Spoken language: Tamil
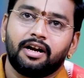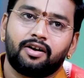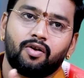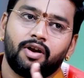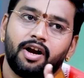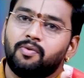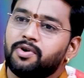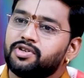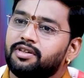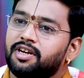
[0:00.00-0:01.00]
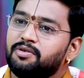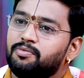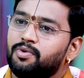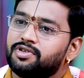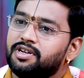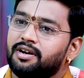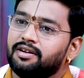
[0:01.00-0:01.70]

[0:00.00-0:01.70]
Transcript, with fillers: ரெட்ரோகிரேட் வேர்ஷன் தான் இது மோஸ்ட்லி